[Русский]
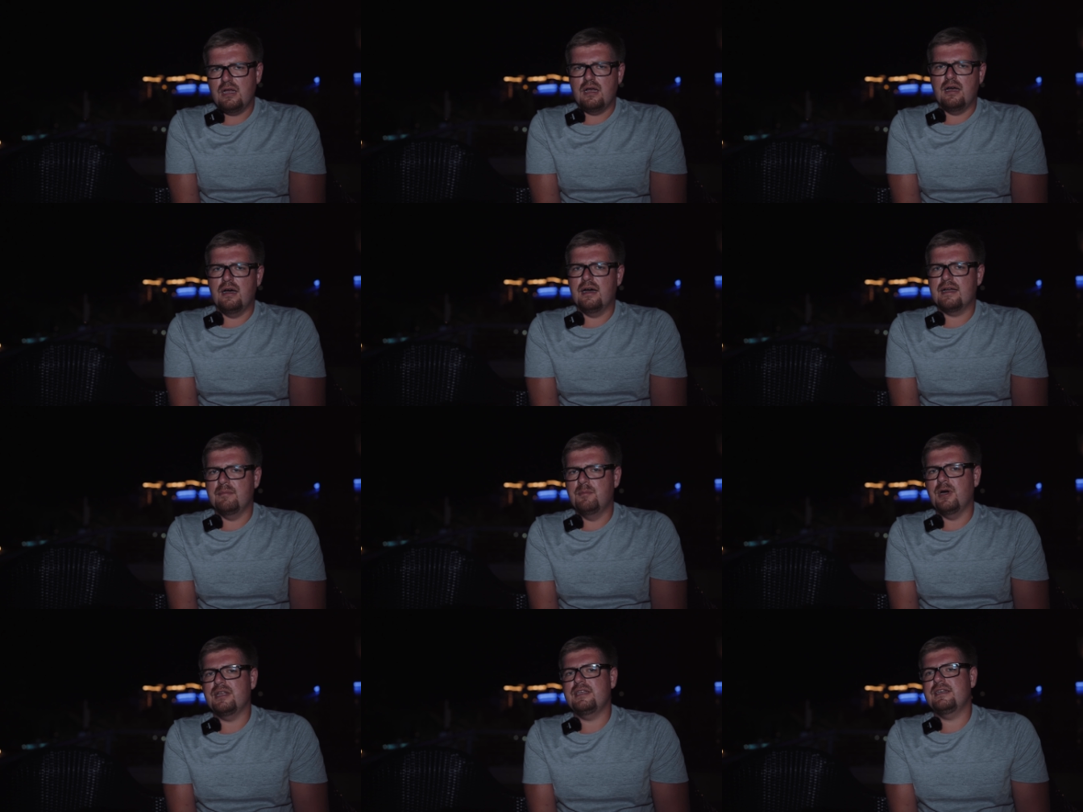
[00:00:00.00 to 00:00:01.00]
а,
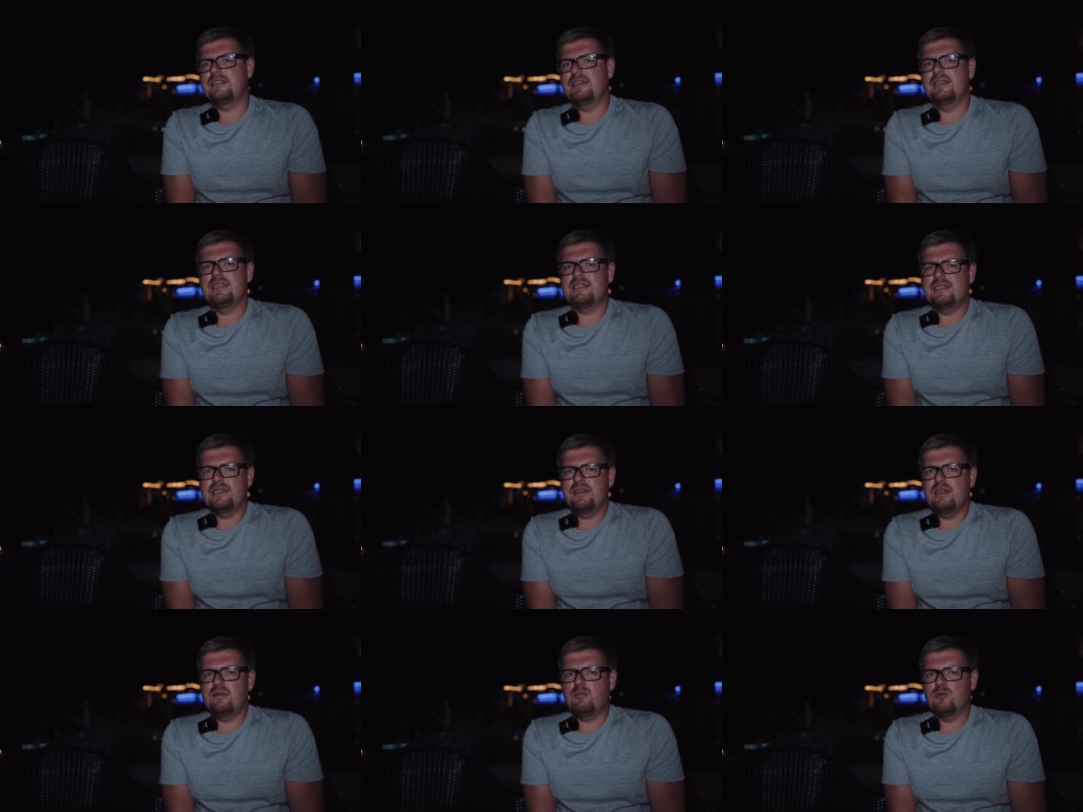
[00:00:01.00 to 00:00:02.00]
компании, где они
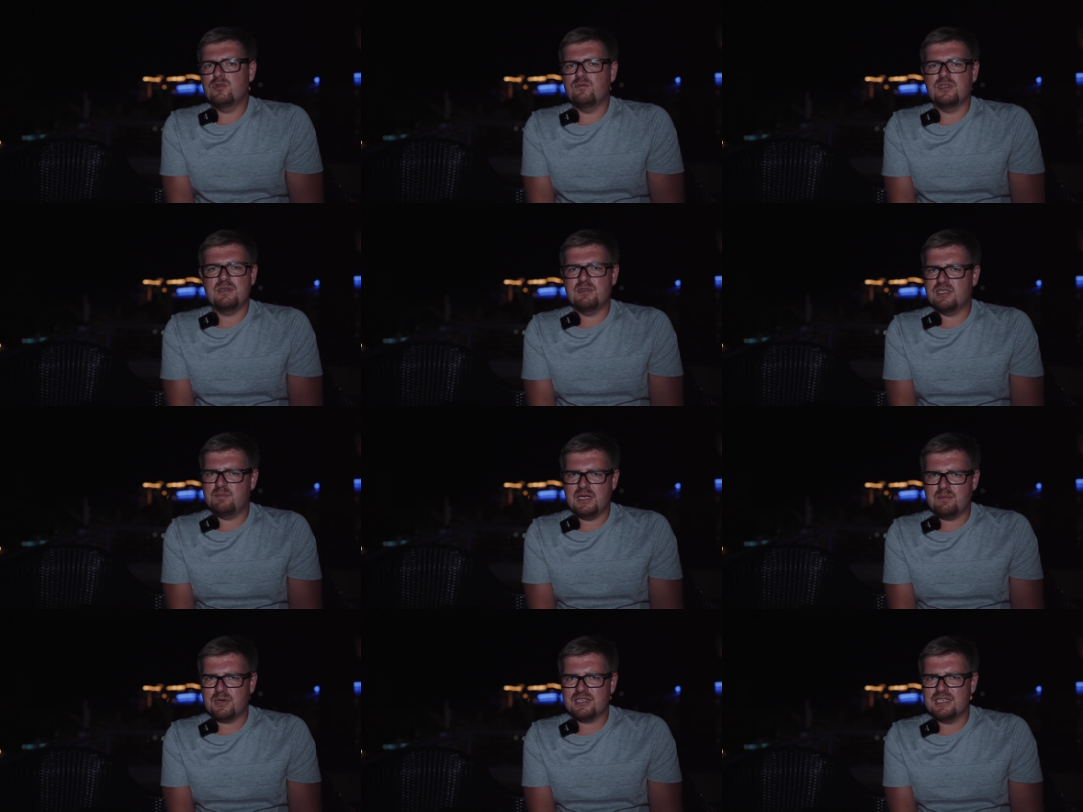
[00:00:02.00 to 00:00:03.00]
сделали плюс
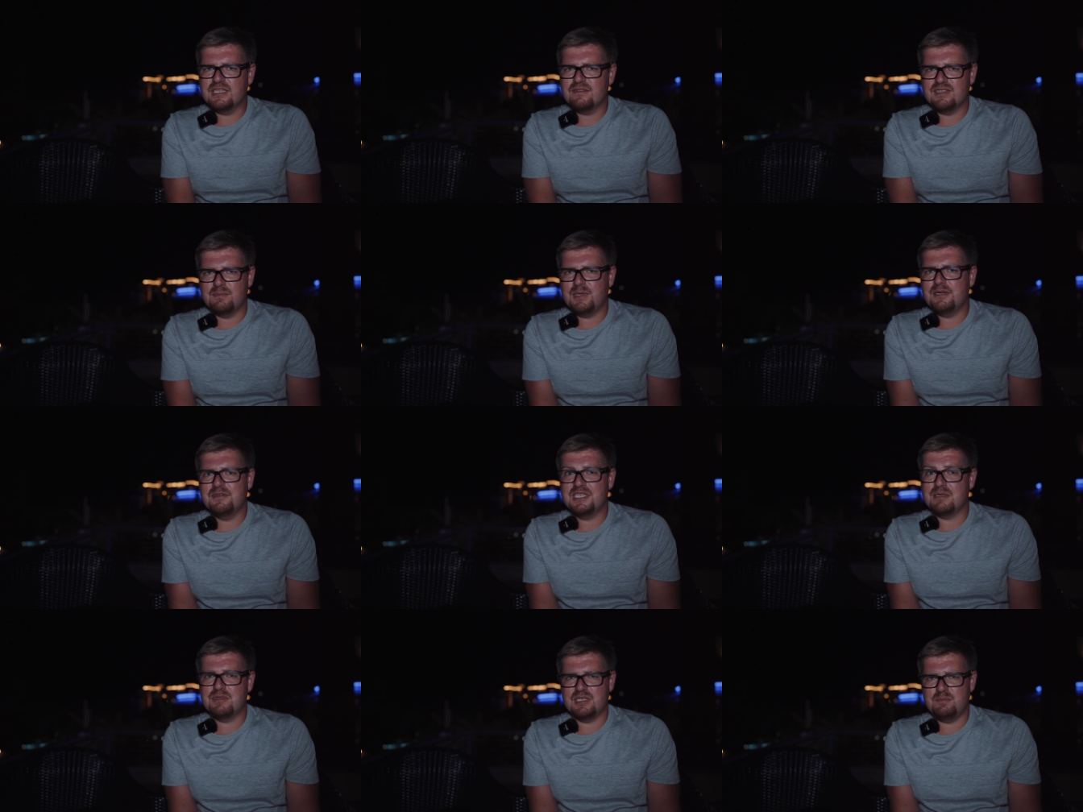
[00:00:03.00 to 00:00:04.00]
85% за первые
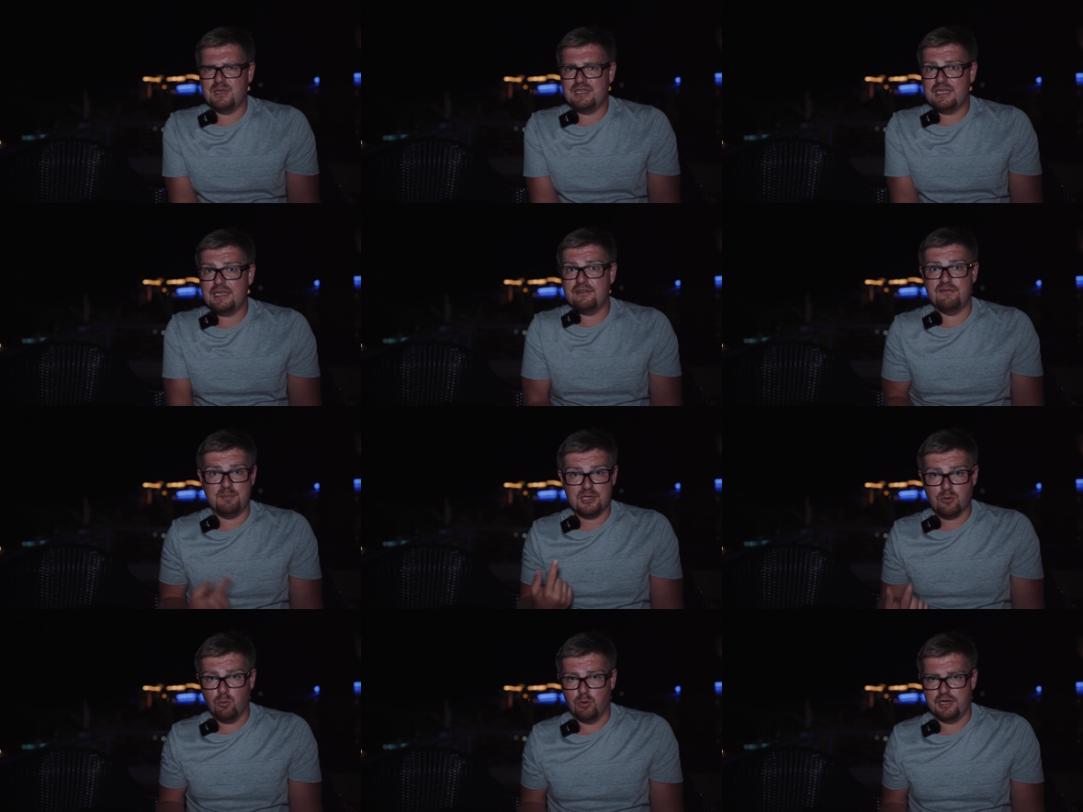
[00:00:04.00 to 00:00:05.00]
75 дней в
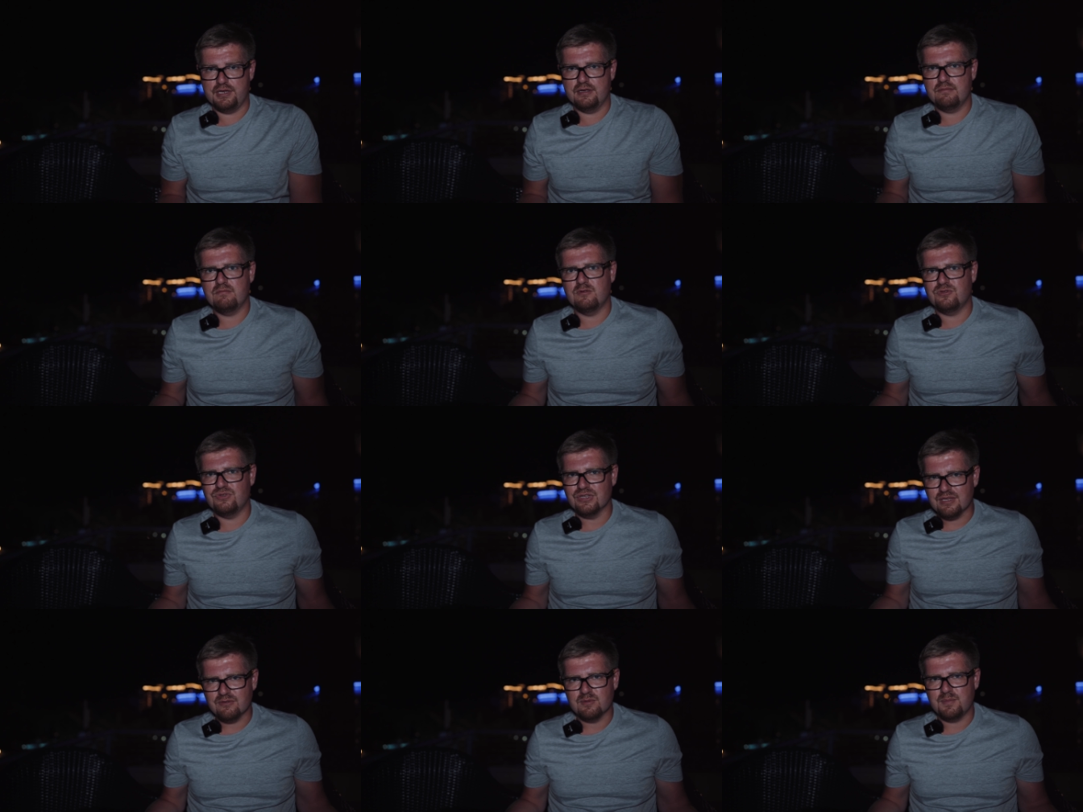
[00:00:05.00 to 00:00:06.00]
биткоине. То есть
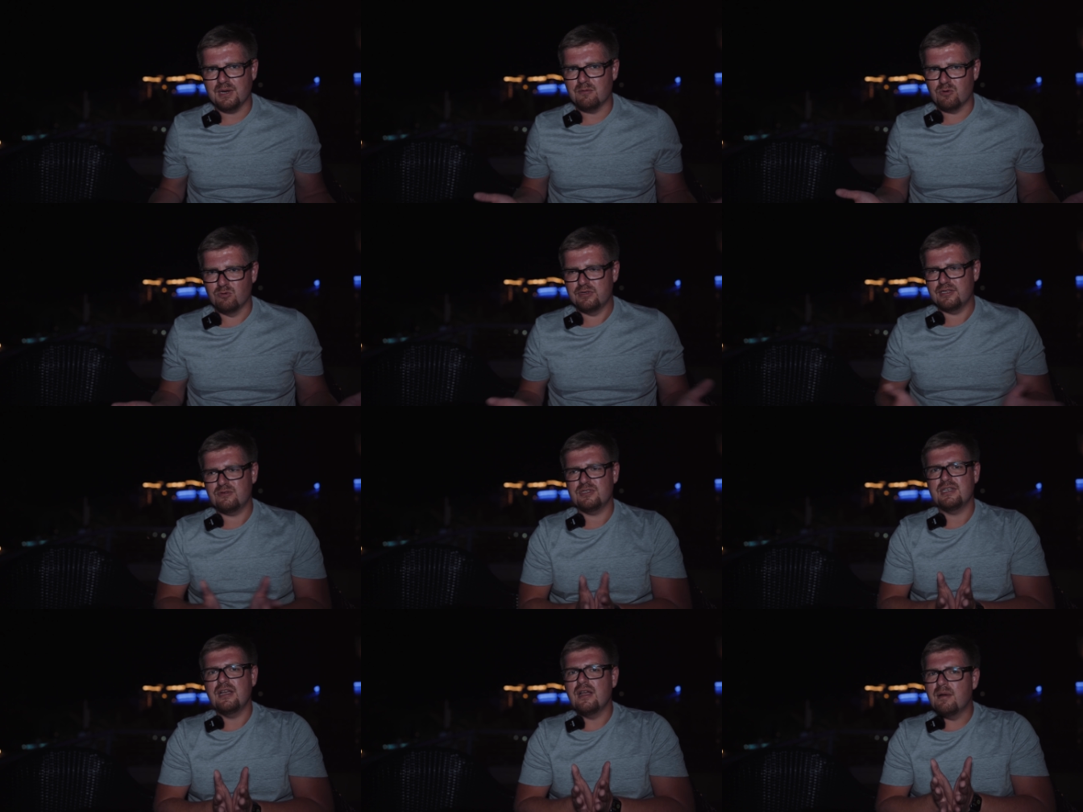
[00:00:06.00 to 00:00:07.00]
это вот прям круто. То
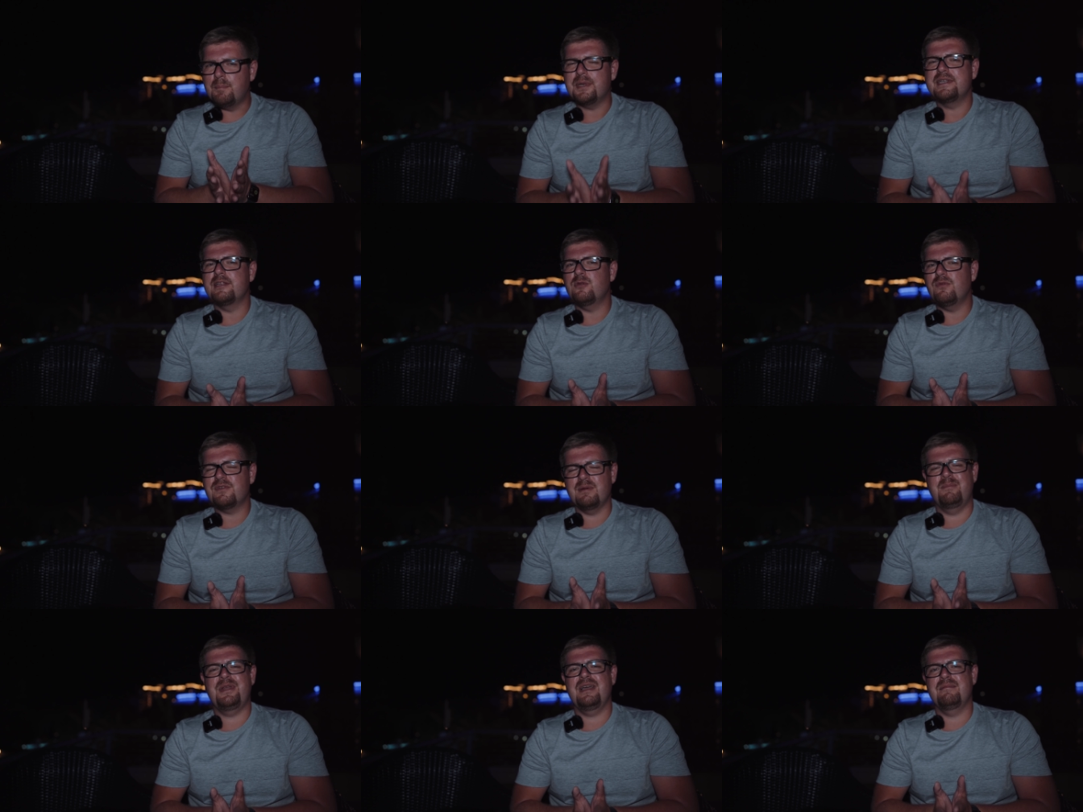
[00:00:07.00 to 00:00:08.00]
есть подготовка
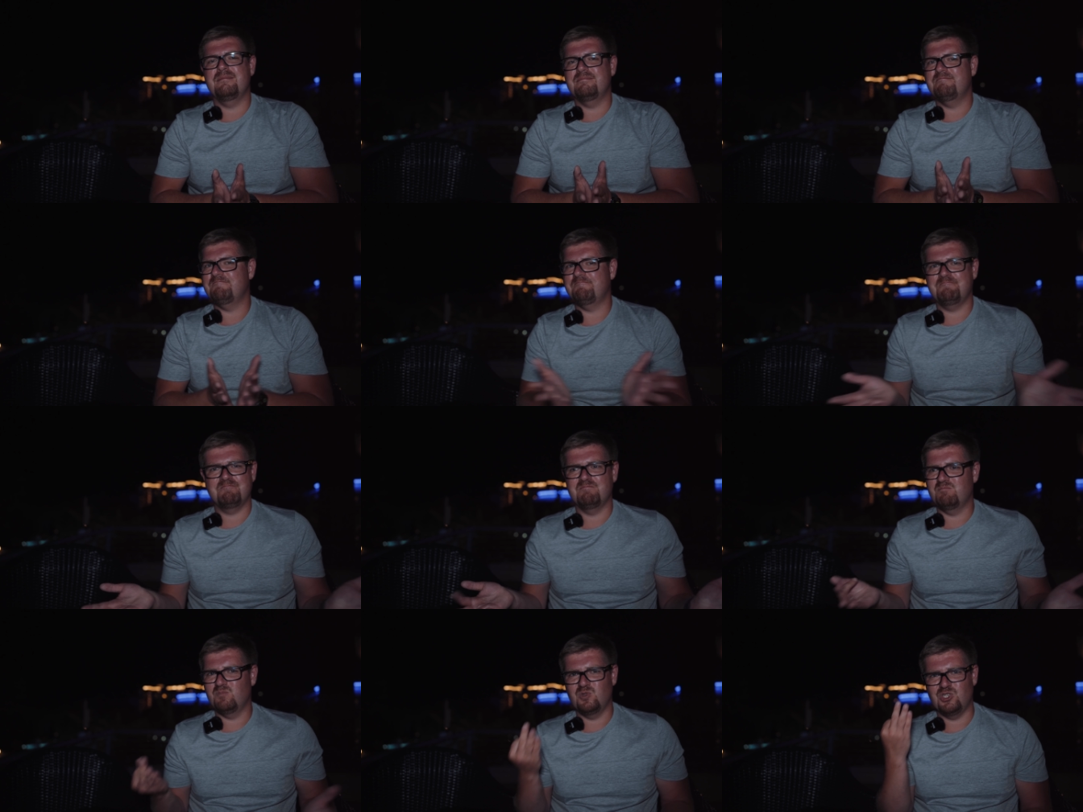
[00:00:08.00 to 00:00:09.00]
прям
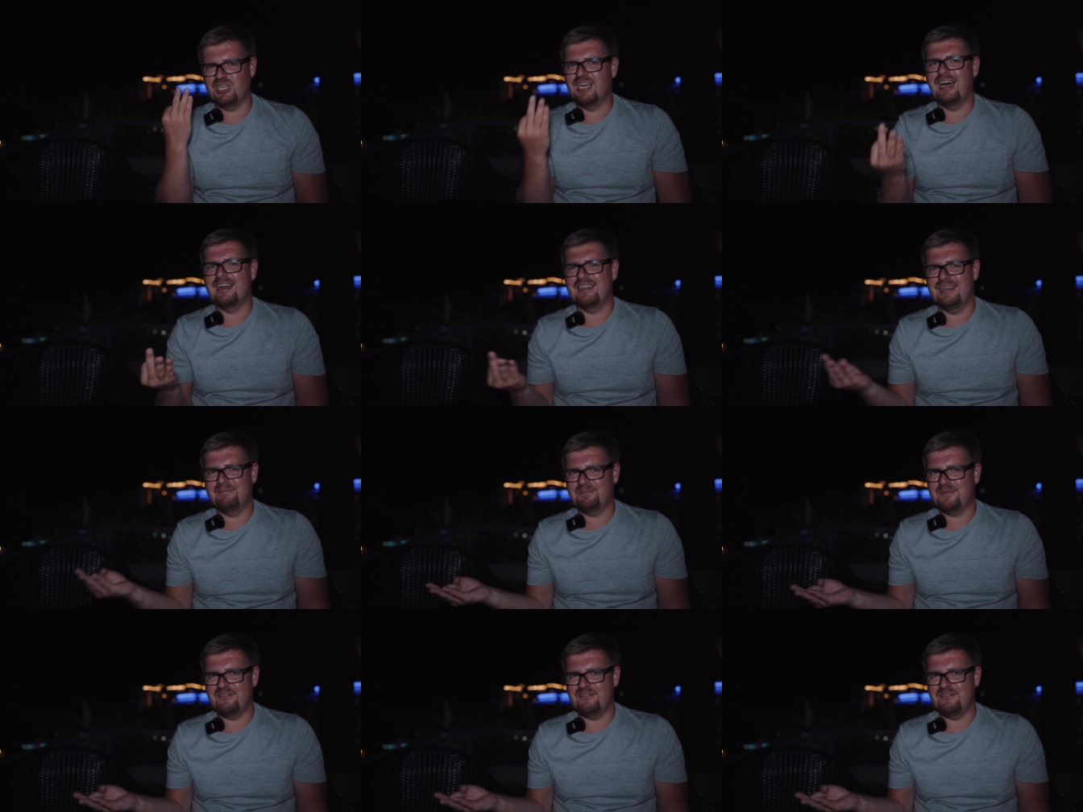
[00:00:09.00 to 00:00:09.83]
шикарная.